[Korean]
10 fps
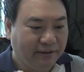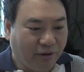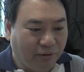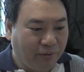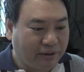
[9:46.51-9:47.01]

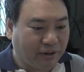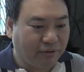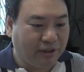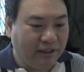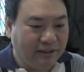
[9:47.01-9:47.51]
너는 왜
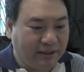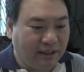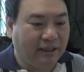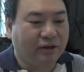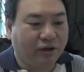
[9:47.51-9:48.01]
자꾸 네
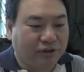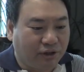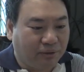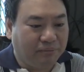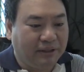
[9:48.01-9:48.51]
인생이 네
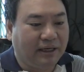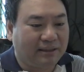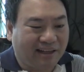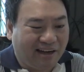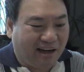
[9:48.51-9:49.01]
것처럼
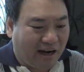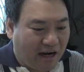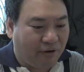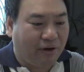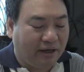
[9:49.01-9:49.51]
네가
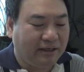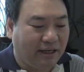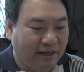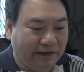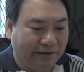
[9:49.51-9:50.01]
살아가려고
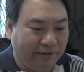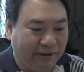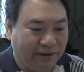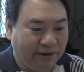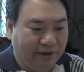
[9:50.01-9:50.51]
하느냐라는 거예요.